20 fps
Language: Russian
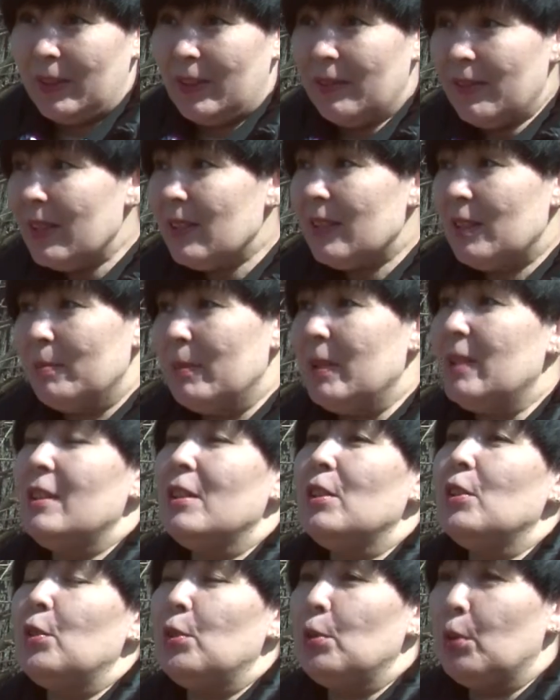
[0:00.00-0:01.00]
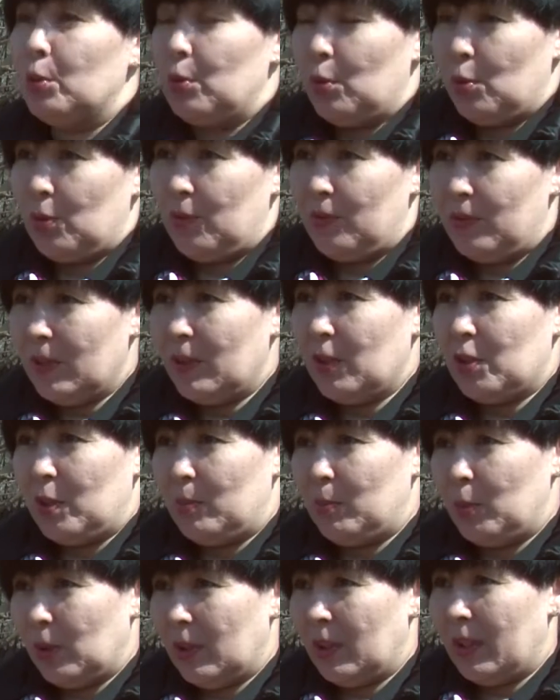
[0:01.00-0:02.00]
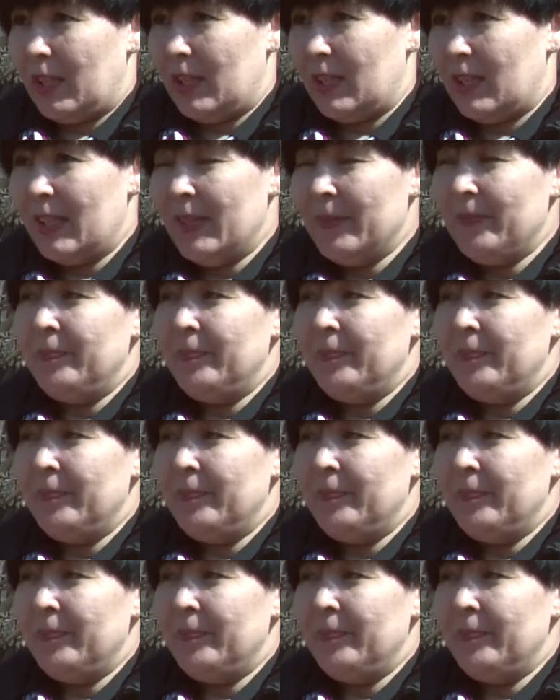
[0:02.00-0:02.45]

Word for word: Давайте мы ее тоже выложим онлайн.